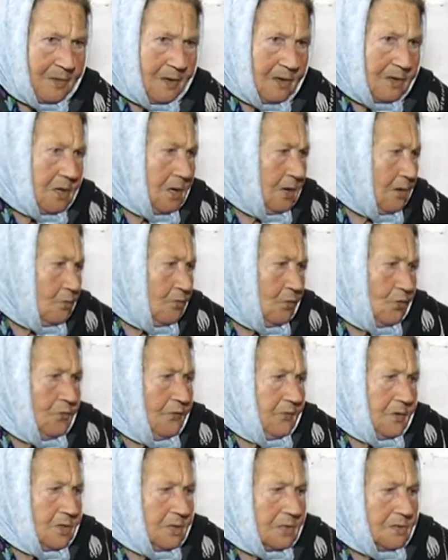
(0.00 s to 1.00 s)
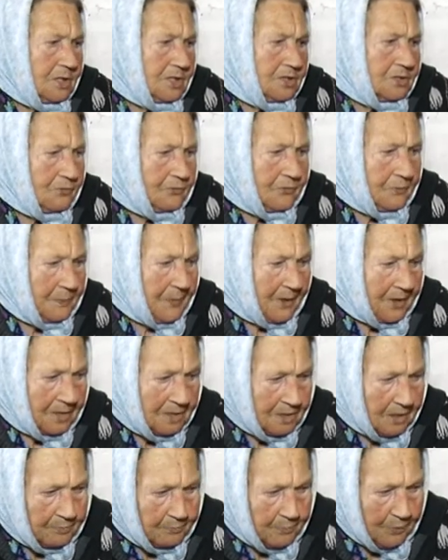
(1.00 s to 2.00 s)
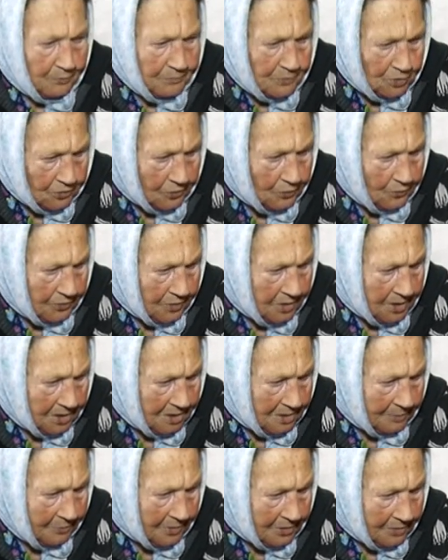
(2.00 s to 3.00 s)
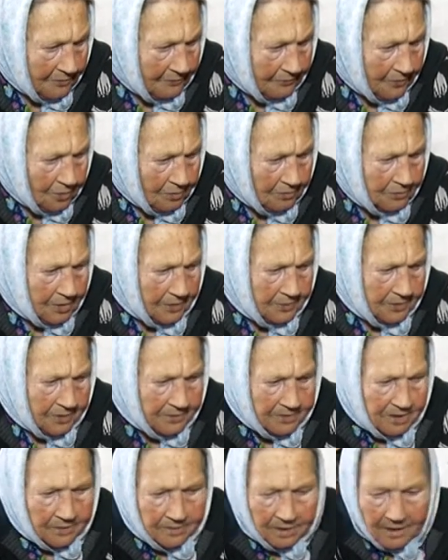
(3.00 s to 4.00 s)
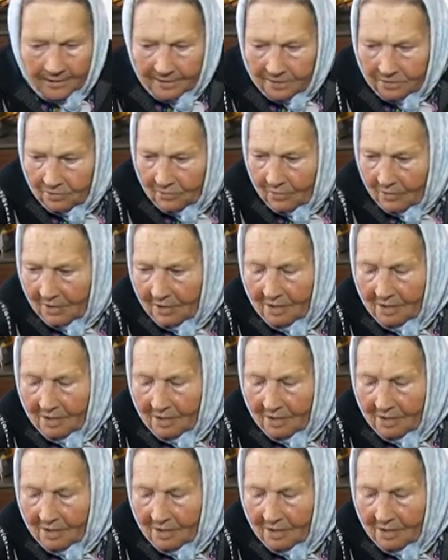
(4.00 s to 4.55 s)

Я, говорю, видела этого парня. Помнишь, говорю, я тебе говорила? Она, да ладно.